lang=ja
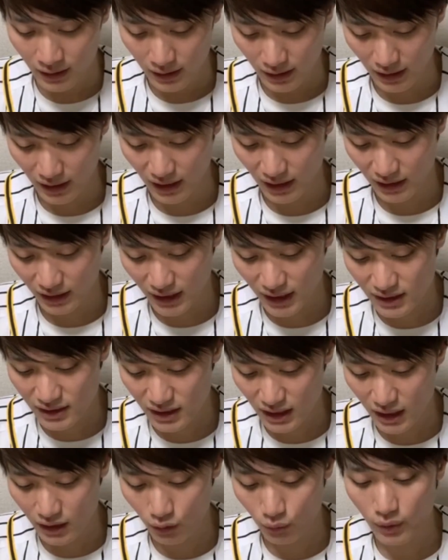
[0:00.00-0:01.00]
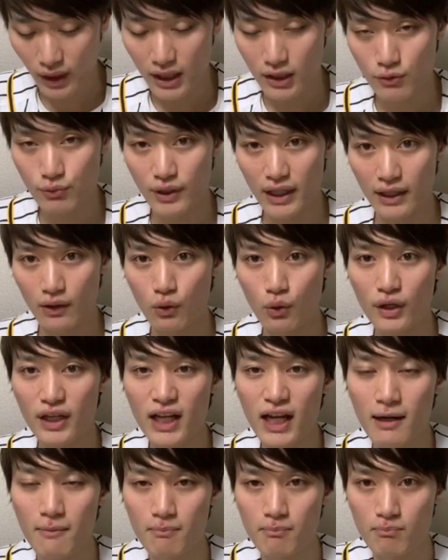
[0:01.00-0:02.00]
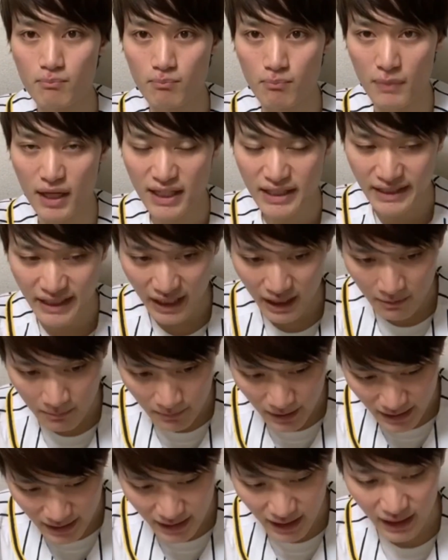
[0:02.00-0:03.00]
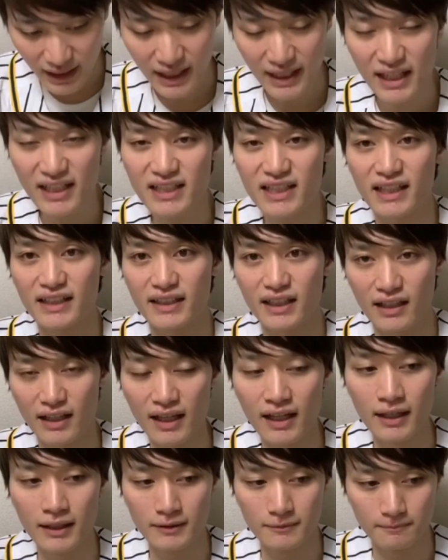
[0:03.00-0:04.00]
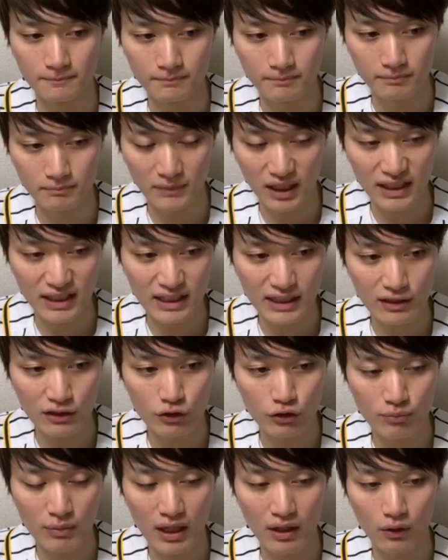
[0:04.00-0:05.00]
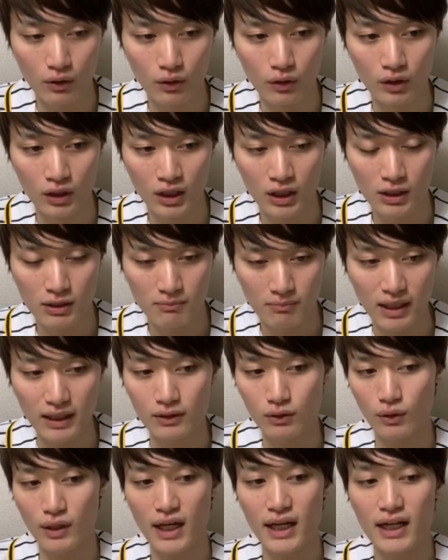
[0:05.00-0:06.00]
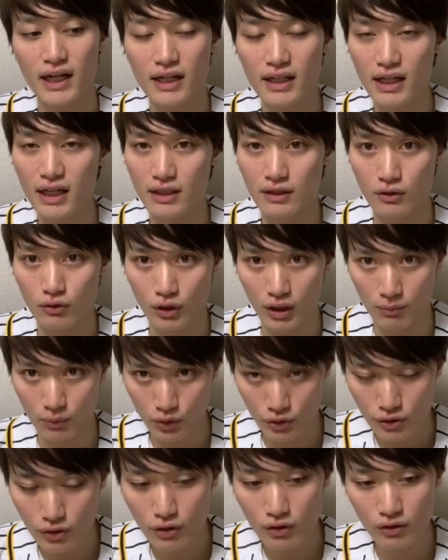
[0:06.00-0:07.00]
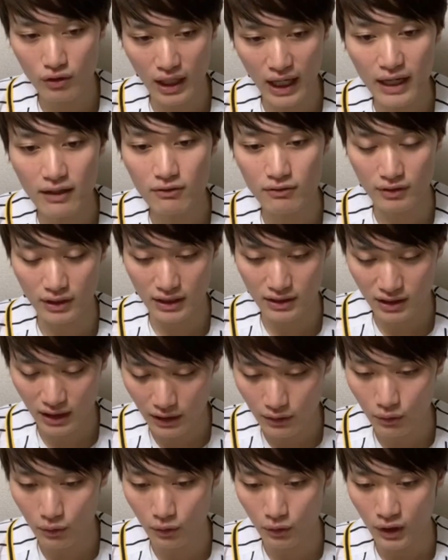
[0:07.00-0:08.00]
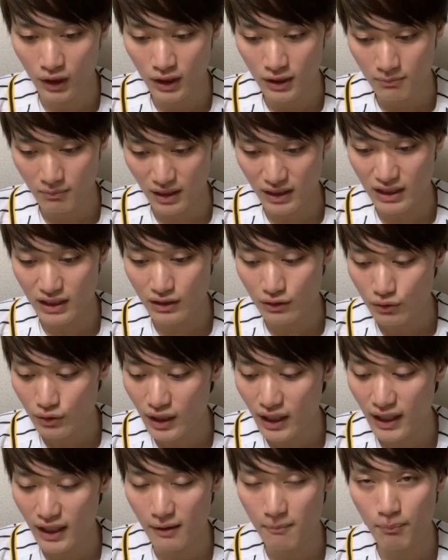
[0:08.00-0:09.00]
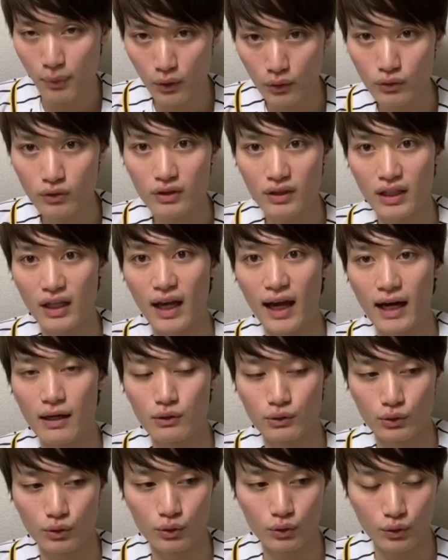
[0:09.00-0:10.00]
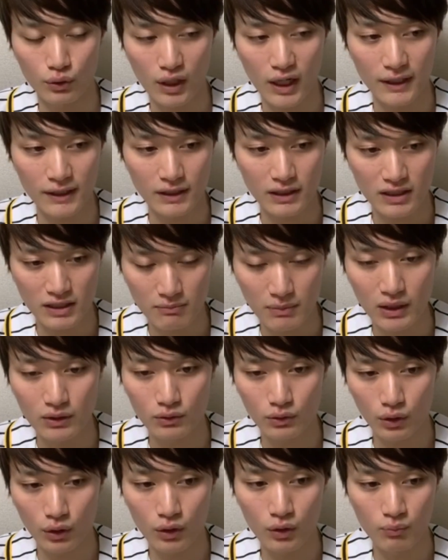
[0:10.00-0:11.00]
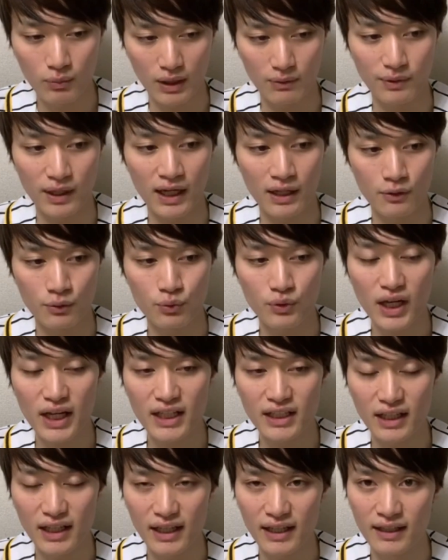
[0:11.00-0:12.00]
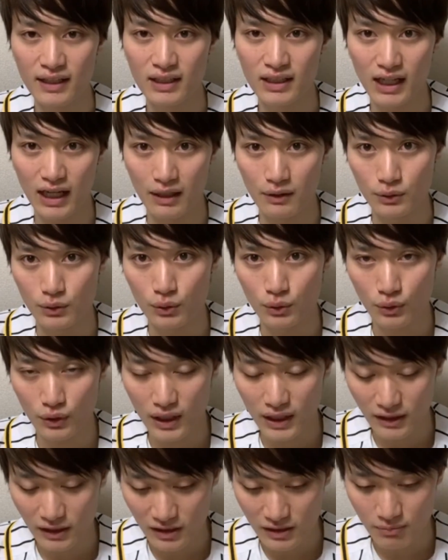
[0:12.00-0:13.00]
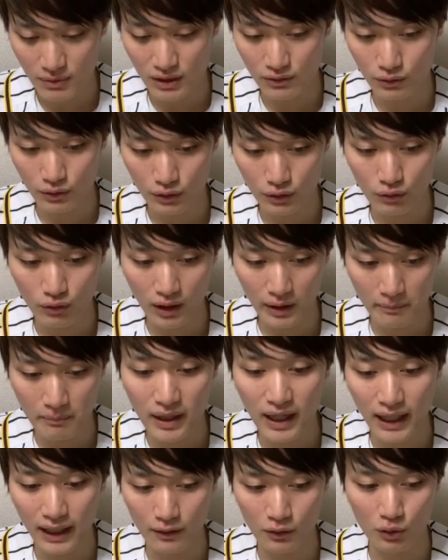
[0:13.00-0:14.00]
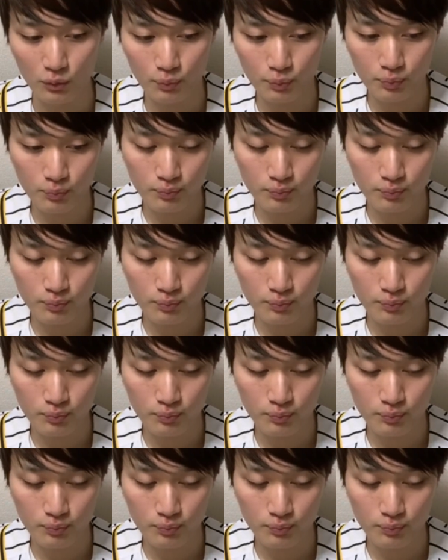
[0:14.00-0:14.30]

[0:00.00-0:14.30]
えー、キャッチャーへのファールフライ、これがめちゃめちゃ悲しかったね。うん、まあにきゅうめを、まあ捉えられないっていうのはもちろんあるんですけど、まあにきゅうでポンってアウトを取られてしまうと。まあファールフライでアウトを取られてしまうっていうのは、まああの、